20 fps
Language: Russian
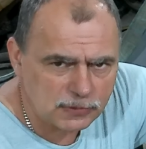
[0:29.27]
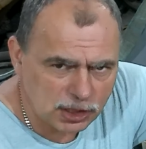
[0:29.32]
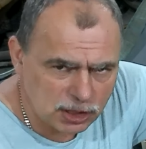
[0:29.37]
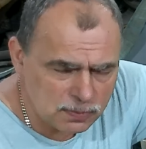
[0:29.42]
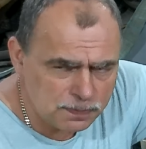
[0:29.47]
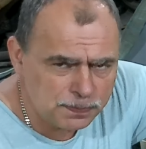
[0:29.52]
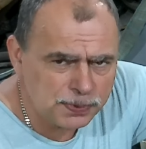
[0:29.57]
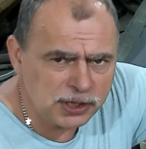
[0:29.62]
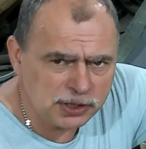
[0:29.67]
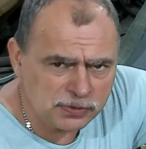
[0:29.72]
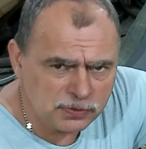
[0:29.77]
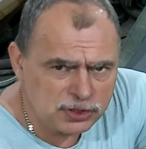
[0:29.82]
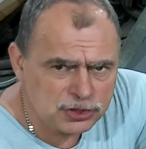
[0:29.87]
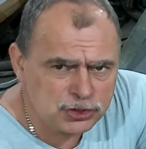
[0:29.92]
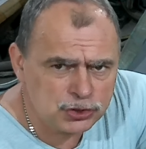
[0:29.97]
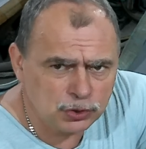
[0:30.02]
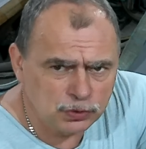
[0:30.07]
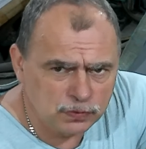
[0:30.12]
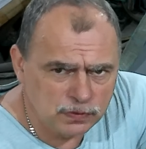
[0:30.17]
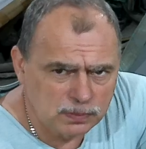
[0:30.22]
и первое,
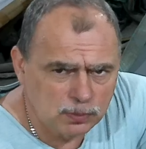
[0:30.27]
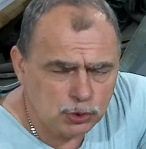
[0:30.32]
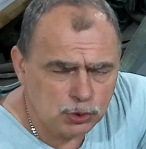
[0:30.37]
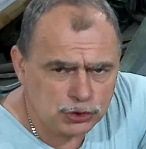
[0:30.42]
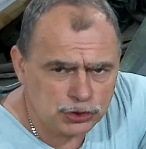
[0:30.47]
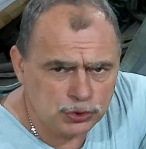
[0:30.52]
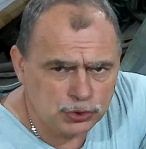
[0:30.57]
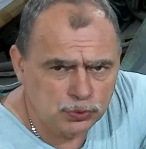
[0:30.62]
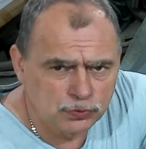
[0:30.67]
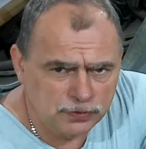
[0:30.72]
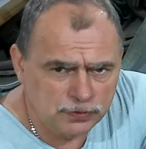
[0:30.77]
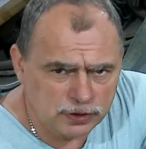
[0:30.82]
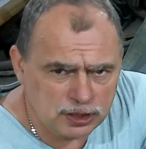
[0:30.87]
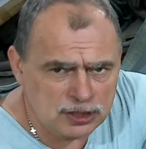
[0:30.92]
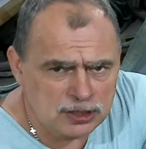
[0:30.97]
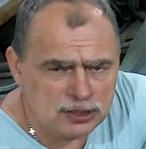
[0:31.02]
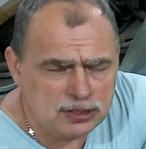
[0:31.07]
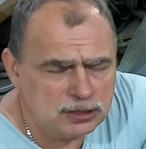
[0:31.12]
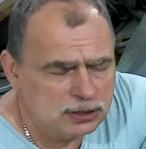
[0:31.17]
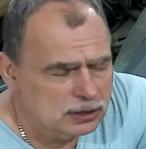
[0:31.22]
что вы можете
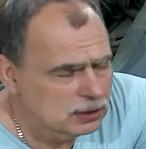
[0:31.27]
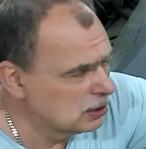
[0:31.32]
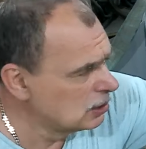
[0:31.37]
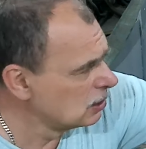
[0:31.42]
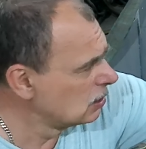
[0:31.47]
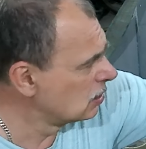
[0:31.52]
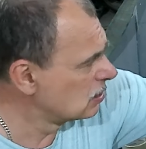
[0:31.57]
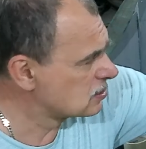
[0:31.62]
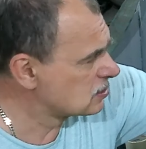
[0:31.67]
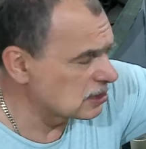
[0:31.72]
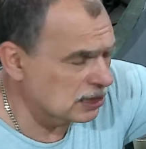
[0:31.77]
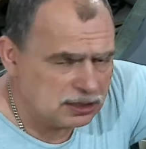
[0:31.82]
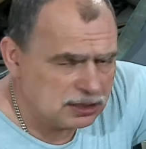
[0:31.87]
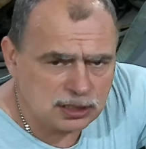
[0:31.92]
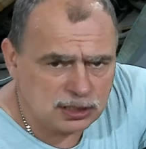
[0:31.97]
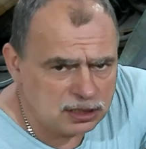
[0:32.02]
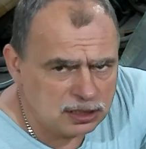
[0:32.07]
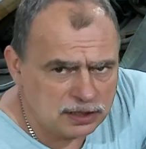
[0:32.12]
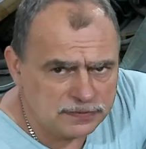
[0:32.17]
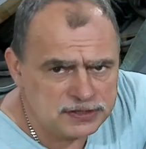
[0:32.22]
увидеть, кстати,
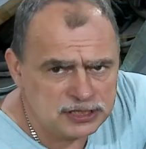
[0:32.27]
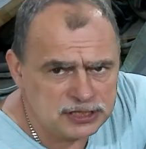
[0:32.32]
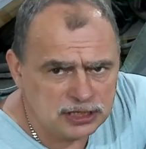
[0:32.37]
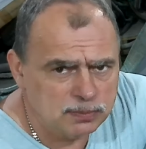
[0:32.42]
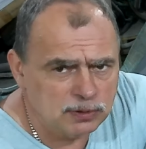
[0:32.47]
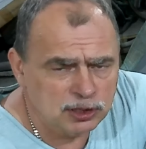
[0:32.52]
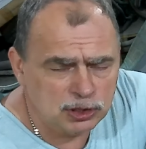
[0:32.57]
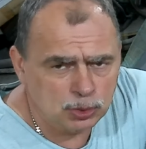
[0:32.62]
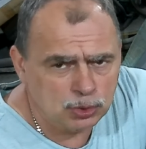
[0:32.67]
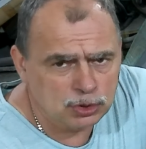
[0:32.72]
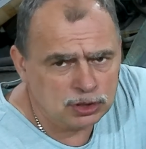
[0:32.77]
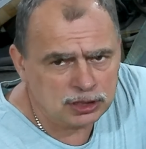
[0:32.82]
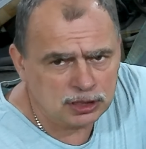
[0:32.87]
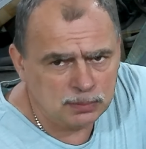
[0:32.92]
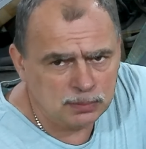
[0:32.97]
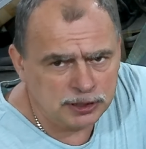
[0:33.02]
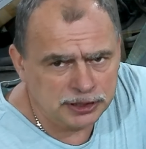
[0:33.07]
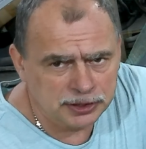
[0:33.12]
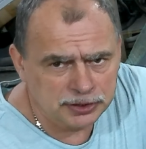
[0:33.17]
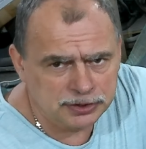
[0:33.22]
не на всех моторах,
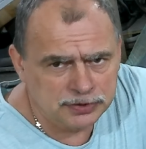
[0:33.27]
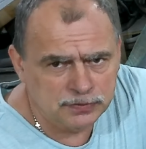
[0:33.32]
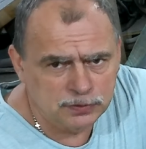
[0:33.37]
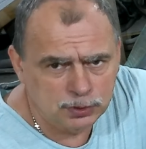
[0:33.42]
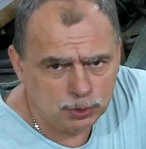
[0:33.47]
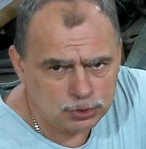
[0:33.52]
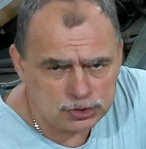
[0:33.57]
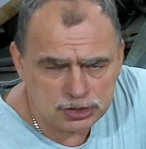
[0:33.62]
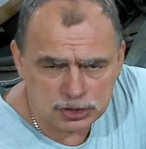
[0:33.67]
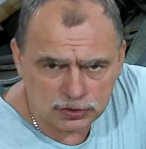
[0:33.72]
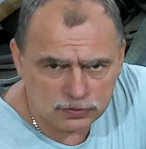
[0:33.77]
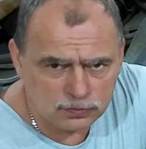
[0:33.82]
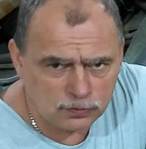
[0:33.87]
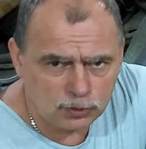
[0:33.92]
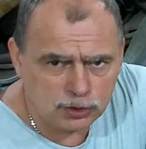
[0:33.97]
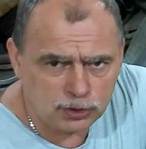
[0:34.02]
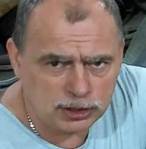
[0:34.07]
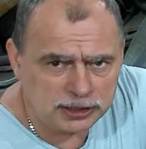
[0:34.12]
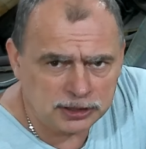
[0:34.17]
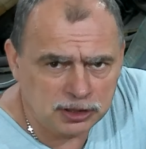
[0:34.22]
на моих 90-х
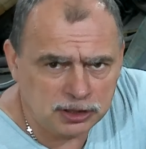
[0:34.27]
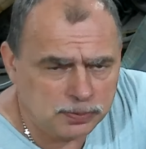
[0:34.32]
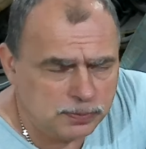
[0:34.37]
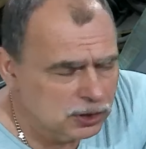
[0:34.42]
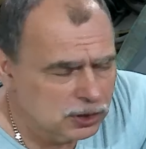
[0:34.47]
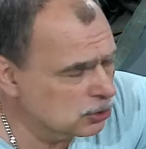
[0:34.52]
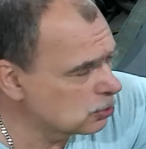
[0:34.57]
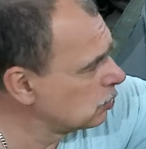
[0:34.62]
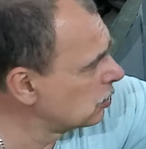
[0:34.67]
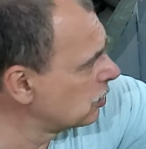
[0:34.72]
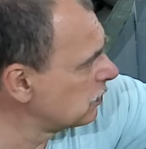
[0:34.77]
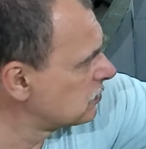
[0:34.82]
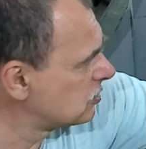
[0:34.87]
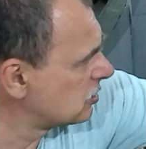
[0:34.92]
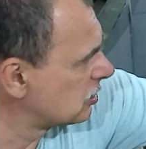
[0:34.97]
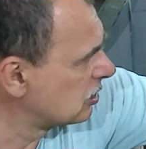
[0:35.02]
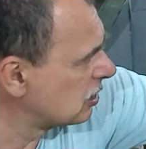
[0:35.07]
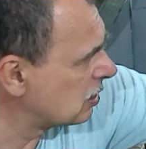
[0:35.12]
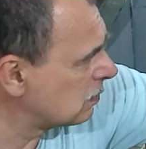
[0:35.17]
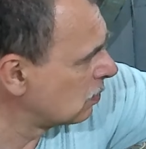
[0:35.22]
двухтактных Меркури
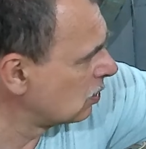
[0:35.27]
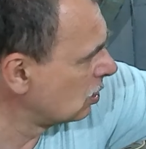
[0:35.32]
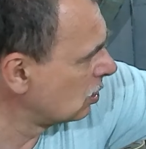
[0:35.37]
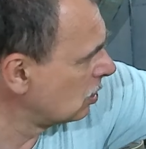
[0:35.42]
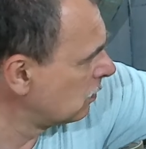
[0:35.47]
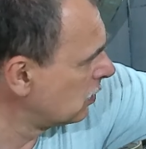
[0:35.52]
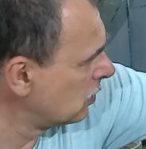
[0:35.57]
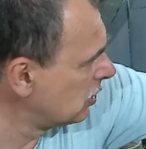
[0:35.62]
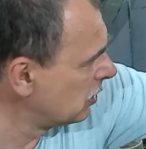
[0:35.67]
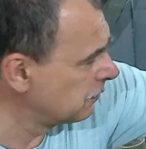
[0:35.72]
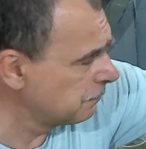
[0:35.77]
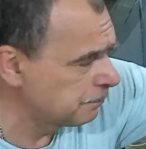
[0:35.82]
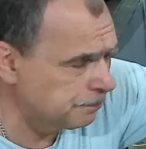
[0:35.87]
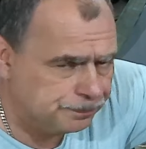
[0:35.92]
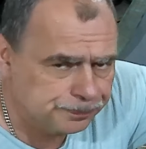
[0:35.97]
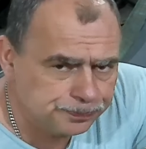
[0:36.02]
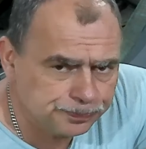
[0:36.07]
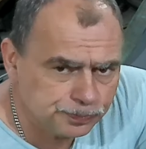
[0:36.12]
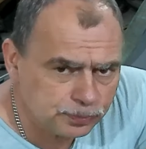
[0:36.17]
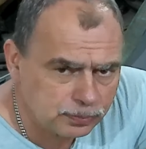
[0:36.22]
всегда были, были
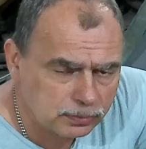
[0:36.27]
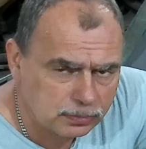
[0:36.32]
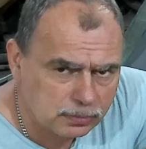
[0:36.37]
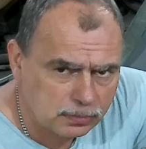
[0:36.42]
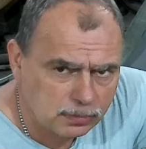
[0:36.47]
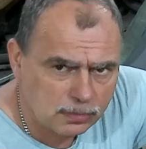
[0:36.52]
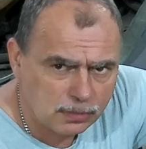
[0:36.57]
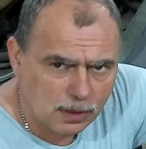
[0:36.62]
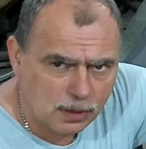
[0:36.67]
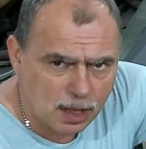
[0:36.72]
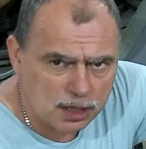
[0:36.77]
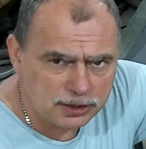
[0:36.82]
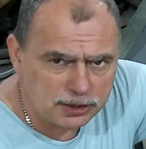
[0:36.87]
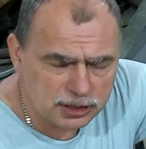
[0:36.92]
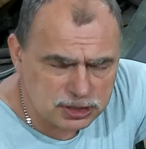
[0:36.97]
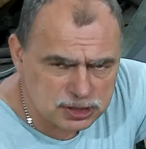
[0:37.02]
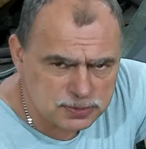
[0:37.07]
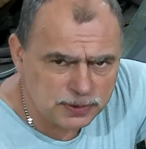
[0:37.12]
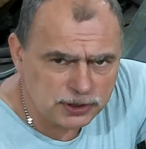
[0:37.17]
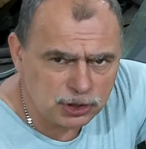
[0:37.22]

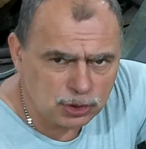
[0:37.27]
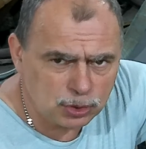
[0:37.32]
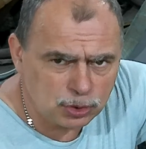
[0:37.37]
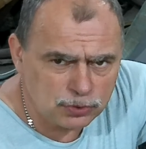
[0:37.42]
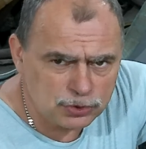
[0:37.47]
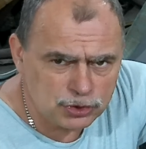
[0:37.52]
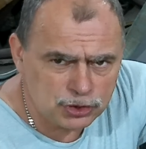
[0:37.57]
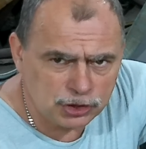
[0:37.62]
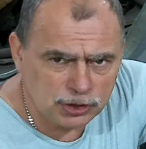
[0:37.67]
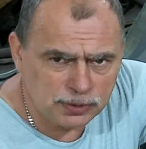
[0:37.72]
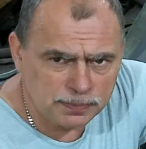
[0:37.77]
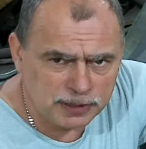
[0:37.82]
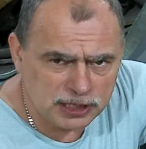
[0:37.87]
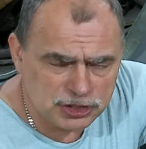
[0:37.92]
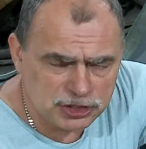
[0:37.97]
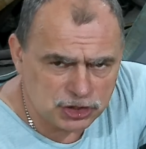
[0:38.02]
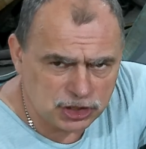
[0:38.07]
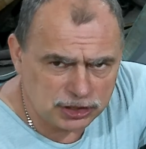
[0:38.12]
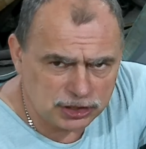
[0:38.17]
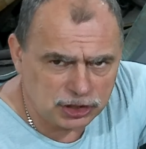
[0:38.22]
транспортировочные
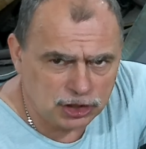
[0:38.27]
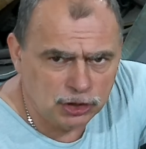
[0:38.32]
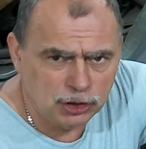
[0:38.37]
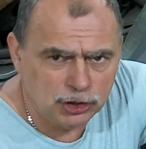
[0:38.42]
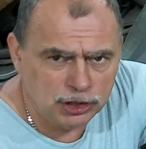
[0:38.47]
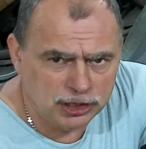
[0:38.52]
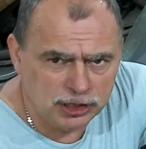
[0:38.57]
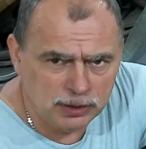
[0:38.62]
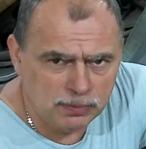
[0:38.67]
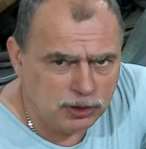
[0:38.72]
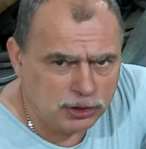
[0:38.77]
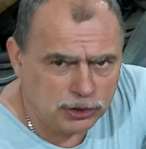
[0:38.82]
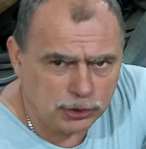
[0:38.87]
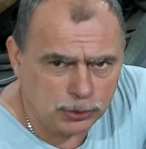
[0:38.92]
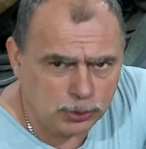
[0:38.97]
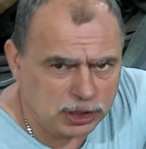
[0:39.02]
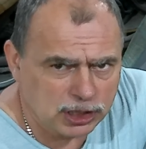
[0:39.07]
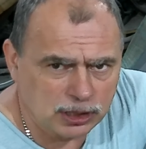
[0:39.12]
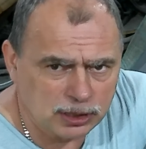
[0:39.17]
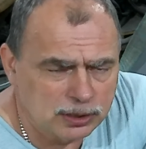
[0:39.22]
площадки либо
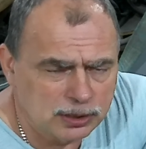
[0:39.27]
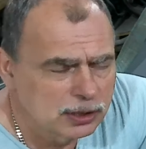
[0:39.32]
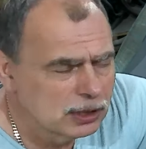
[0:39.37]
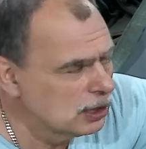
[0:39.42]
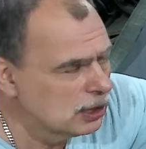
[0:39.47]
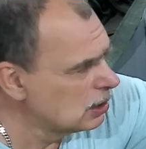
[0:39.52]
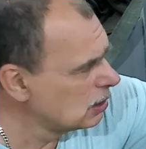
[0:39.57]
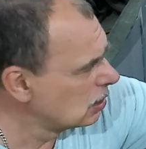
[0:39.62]
крюки.